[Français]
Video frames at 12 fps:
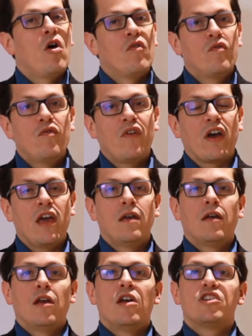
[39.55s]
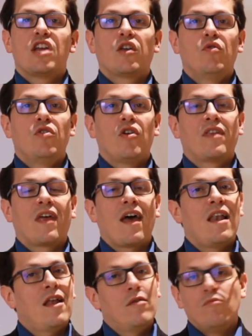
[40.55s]
Vous verrez, chacune d'entre
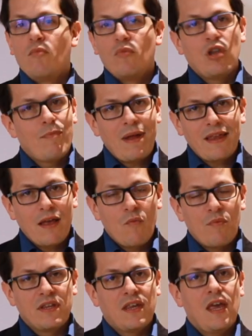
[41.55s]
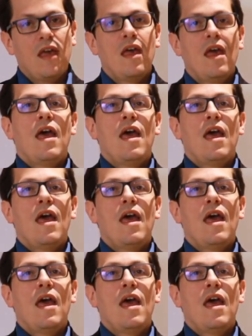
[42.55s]
elles n'est pas très compliquée